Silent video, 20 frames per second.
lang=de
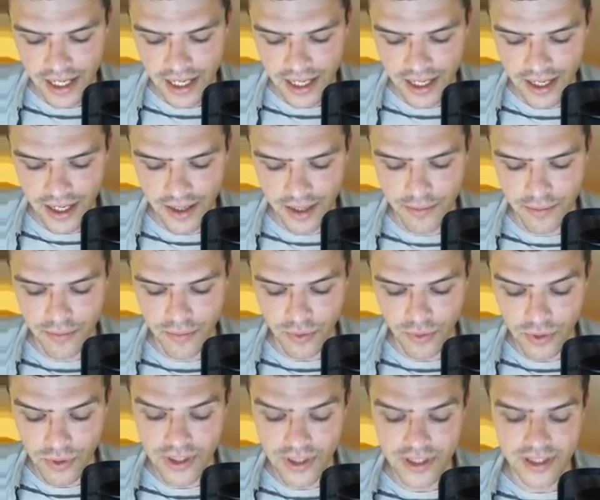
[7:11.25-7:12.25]
Ähm,
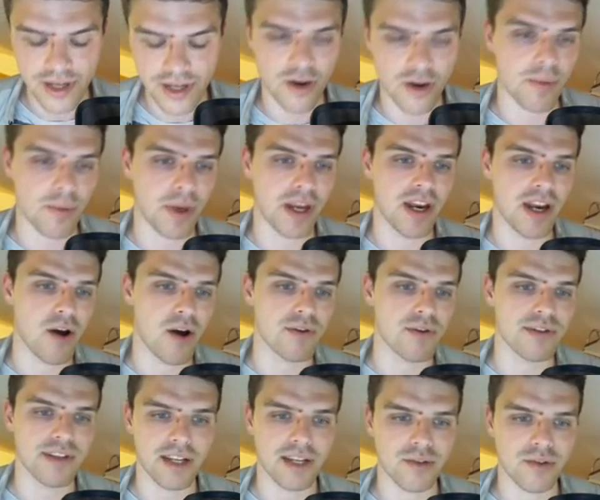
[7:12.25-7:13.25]
und darüber
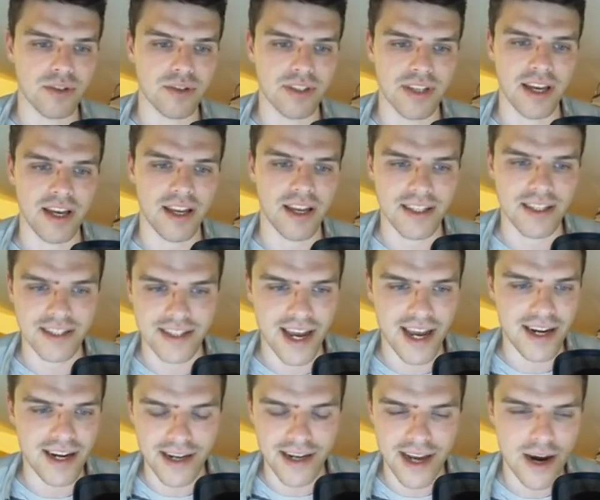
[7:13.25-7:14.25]
hinaus hat doch der
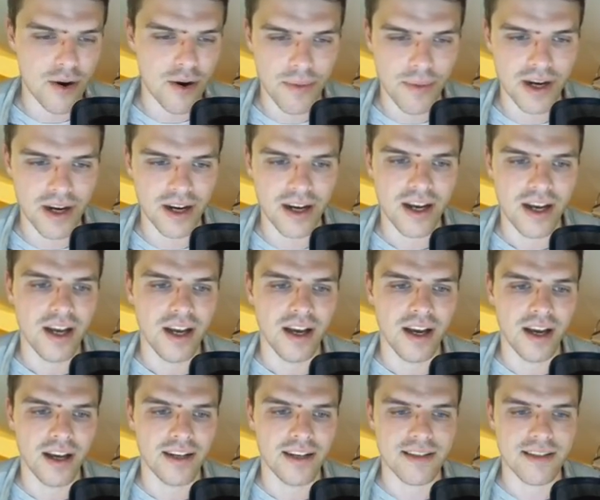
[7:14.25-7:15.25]
Dan Larimer,
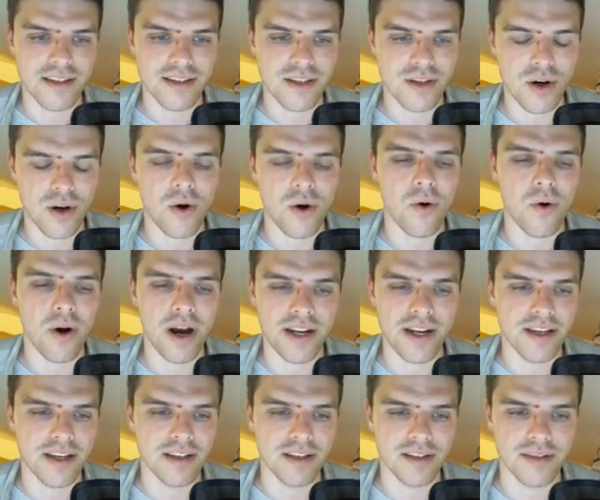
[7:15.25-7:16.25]
äh, der CEO,
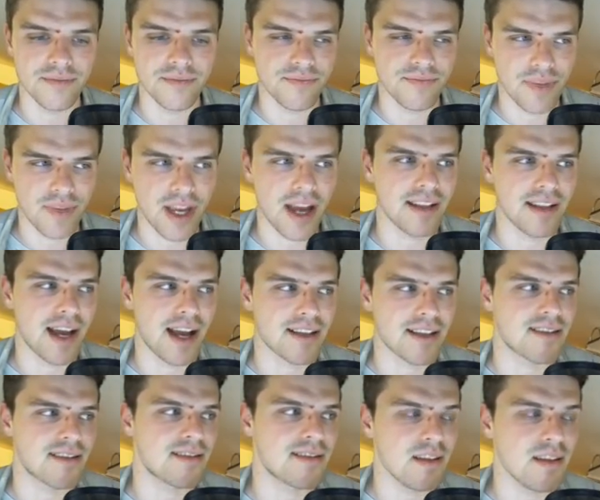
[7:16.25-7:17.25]
eine, ja, der hat
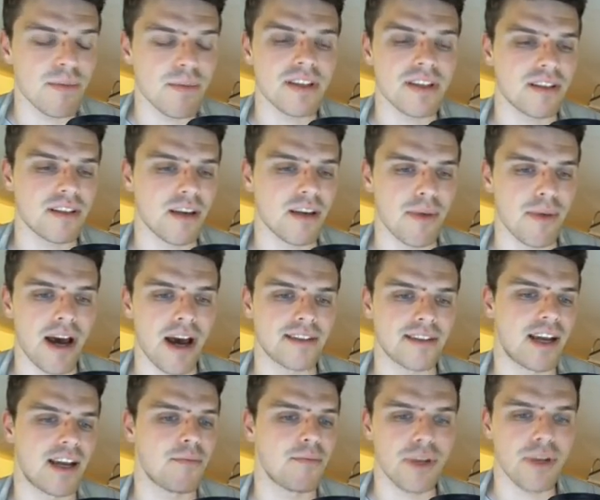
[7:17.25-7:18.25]
Steemit gemacht,
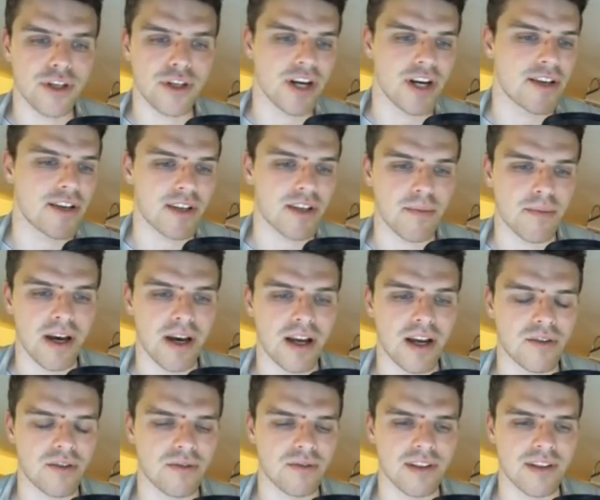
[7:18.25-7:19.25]
der hat BitShares
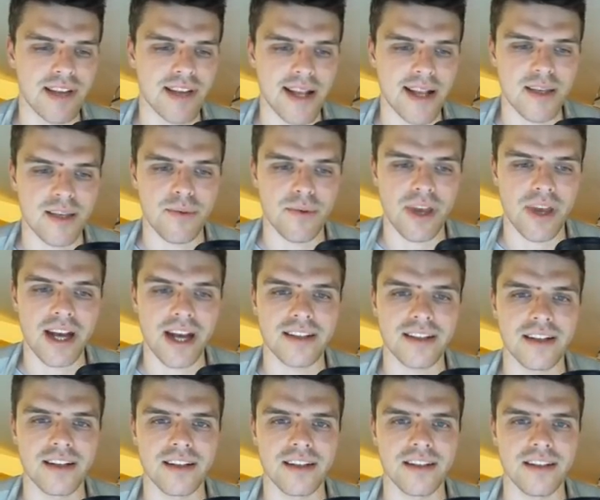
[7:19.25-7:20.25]
gemacht und das ganze Projekt
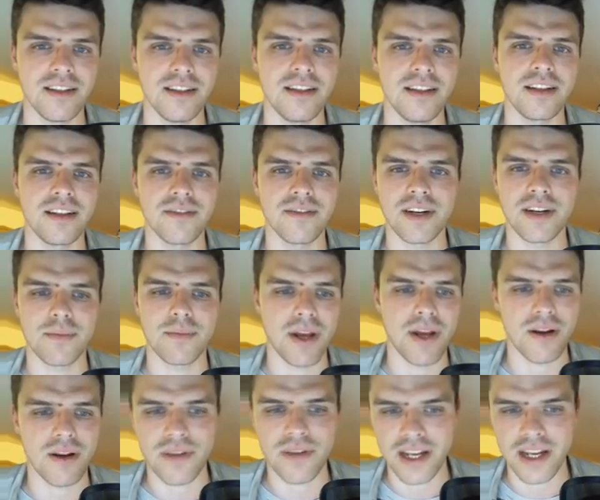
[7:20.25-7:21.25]
dann irgendwann mehr
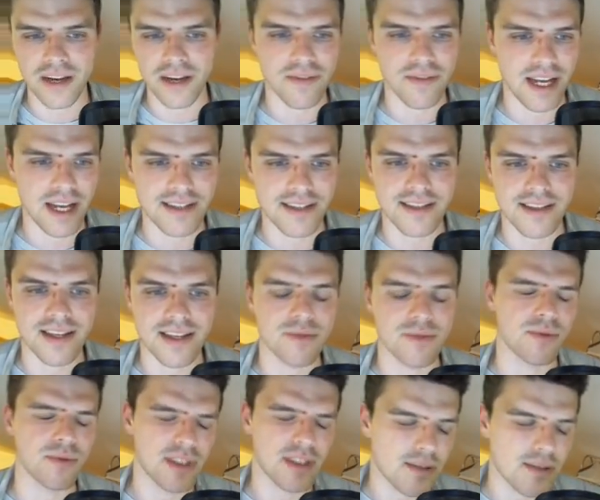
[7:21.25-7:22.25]
oder weniger verlassen.
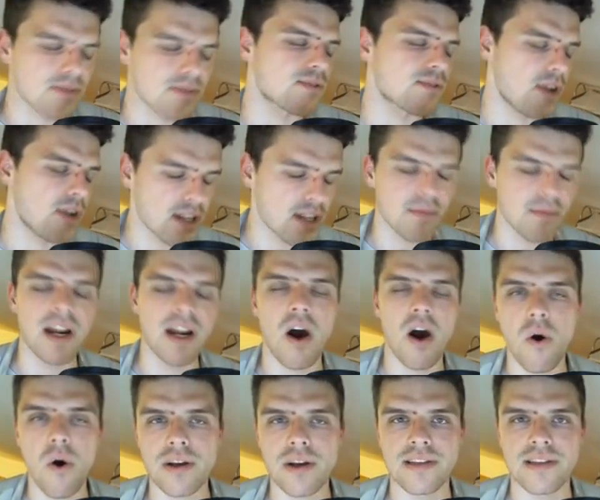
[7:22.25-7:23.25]
Also das sollte man
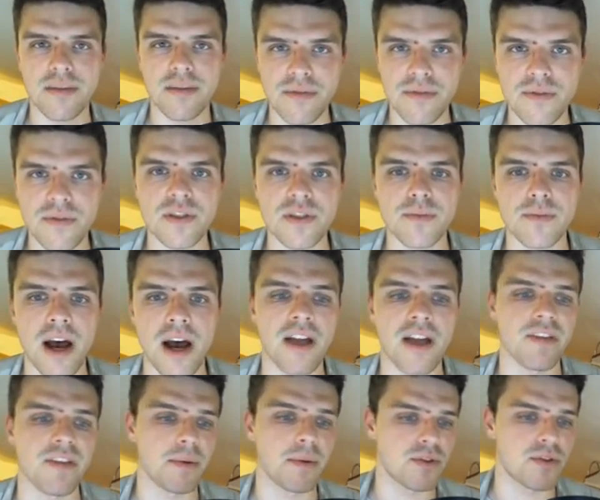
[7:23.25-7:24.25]
auch sich bewusst machen,
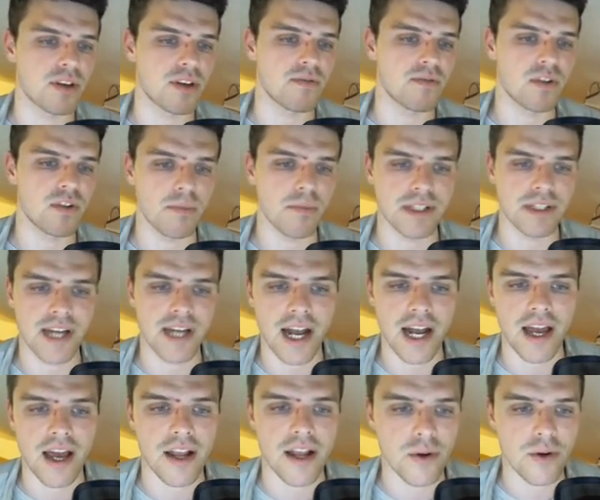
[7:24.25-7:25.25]
wenn man so eine
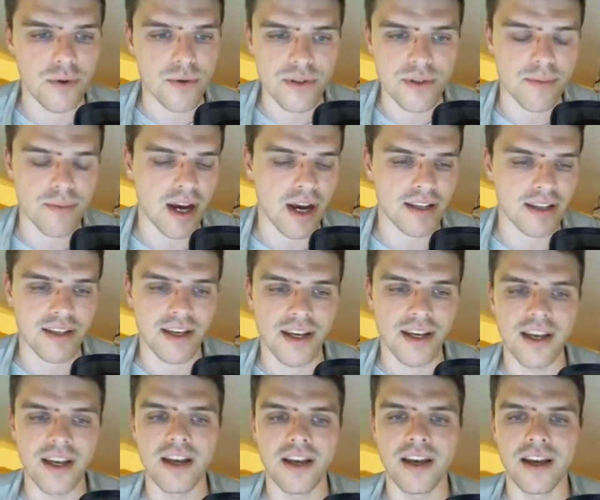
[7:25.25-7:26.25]
fundamentale Analyse macht.
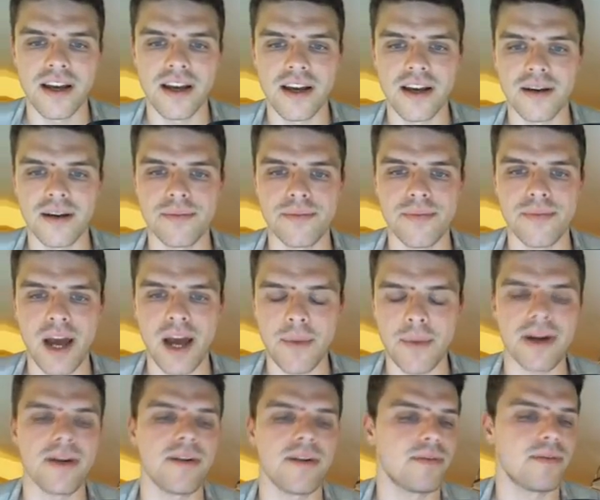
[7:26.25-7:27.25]
Ähm,
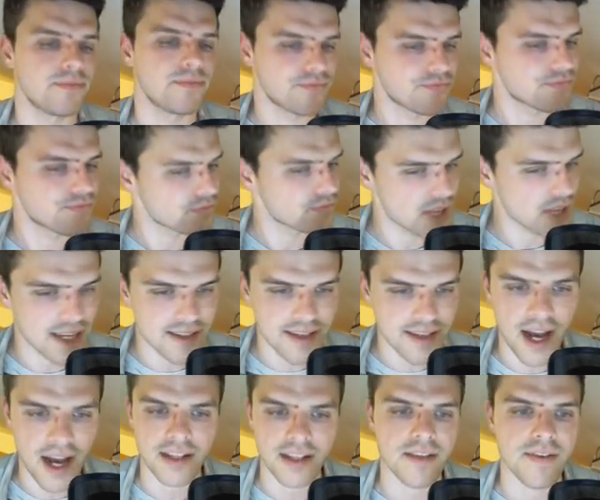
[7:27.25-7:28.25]
aber wie
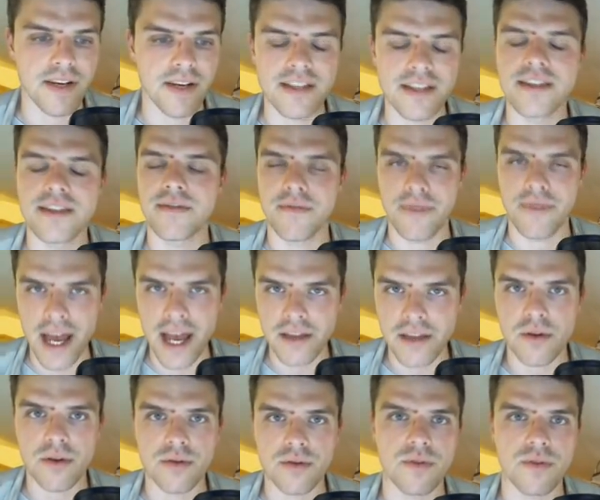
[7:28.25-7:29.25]
gesagt, ich will jetzt nicht werten
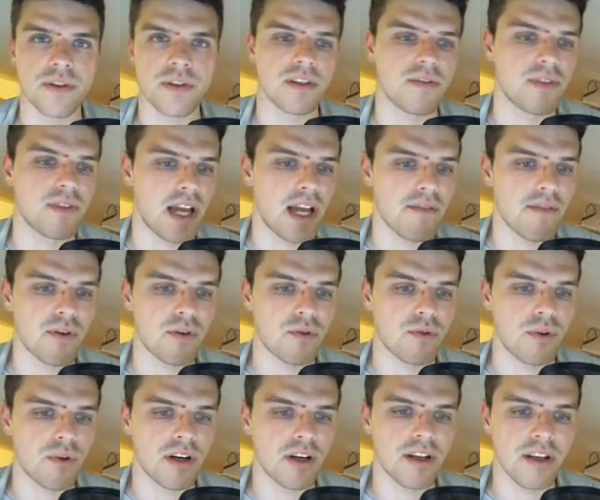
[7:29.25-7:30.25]
oder sowas, ich will einfach
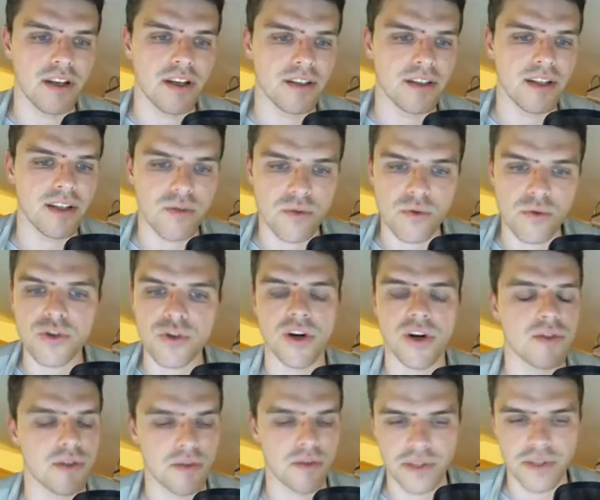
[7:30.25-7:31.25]
nur äh, den
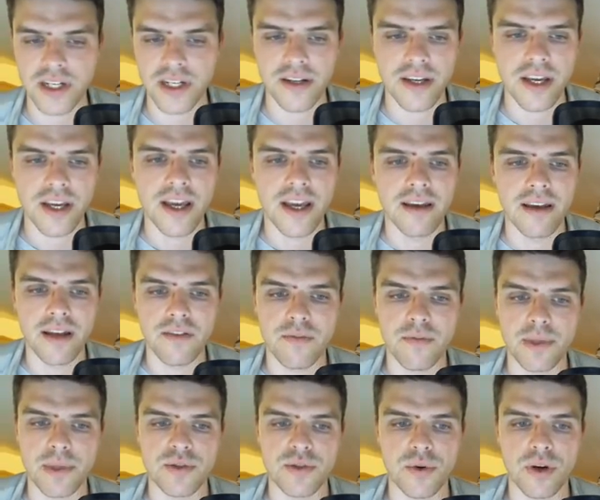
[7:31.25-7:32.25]
Zuschauern so viele
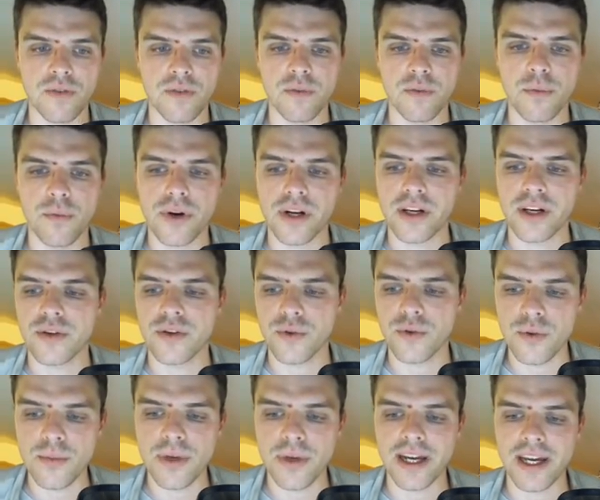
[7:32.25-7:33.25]
Informationen wie möglich
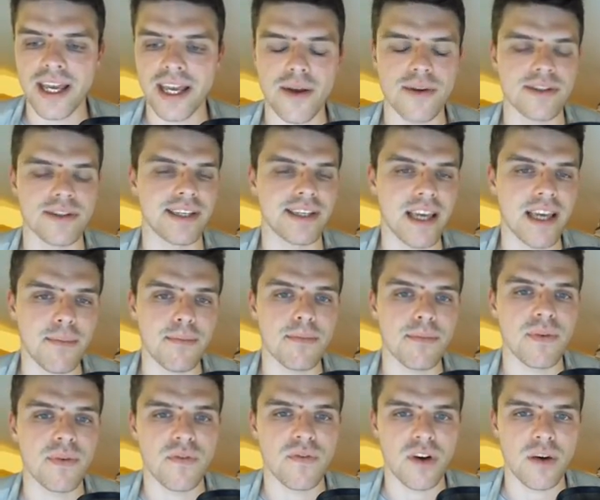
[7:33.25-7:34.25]
über EOS
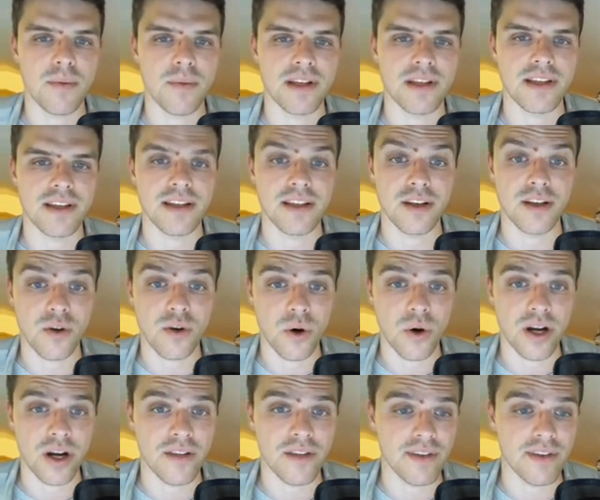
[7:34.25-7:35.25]
geben, bevor man in den
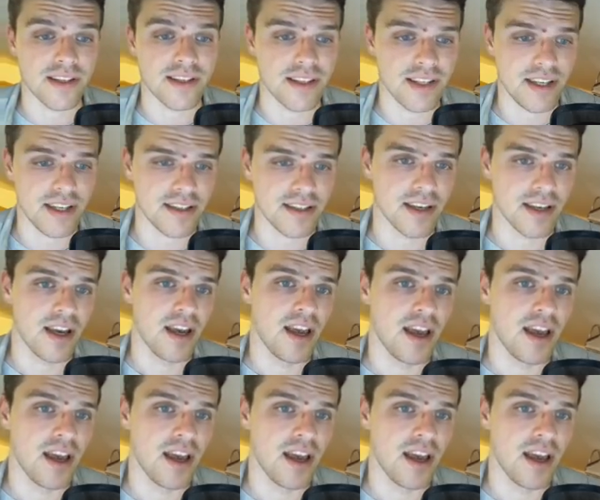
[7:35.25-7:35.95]
Coin investiert.